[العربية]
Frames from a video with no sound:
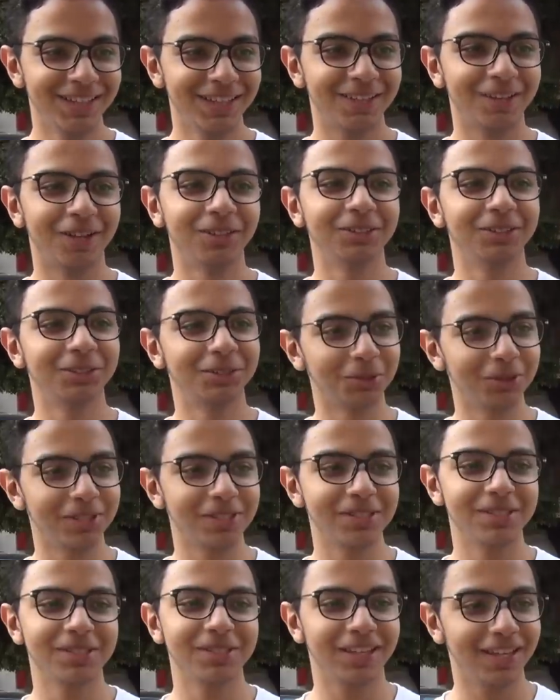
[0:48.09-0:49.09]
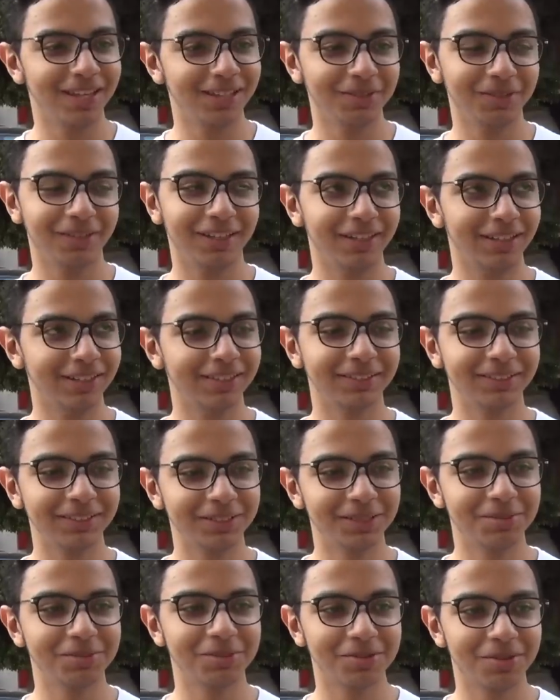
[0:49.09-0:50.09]
كرة السويس يعني وحاجات
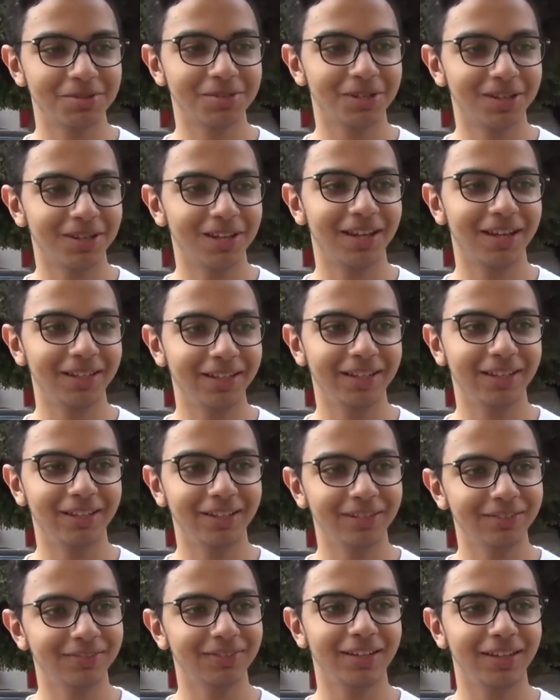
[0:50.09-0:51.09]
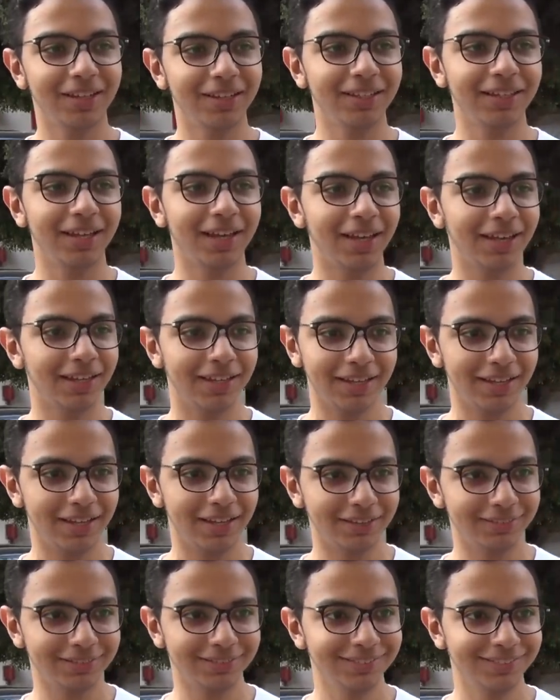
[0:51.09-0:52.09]
كتير بسم الله ما شاء الله عليه يعني فاي حاجه
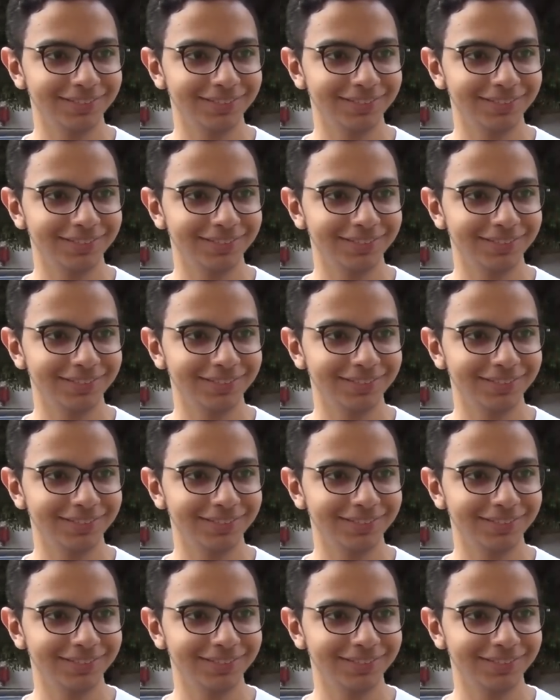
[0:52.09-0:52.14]
يعني